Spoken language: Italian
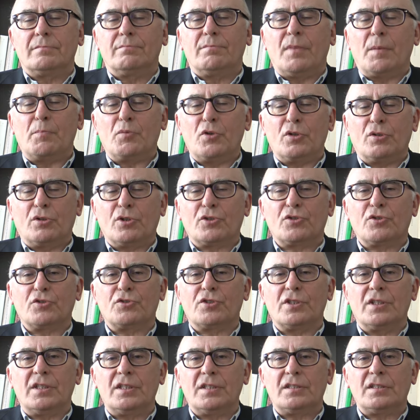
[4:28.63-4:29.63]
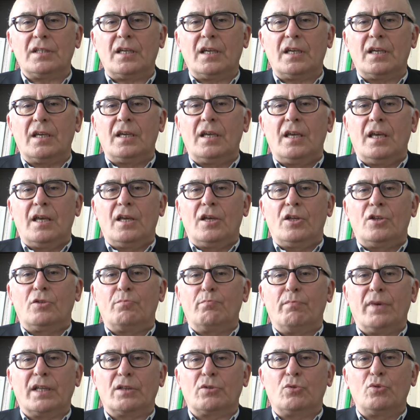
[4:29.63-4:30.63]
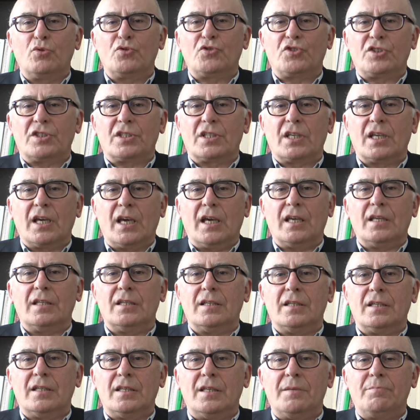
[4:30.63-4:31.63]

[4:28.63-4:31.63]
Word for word: ma piuttosto si dice ma tu sei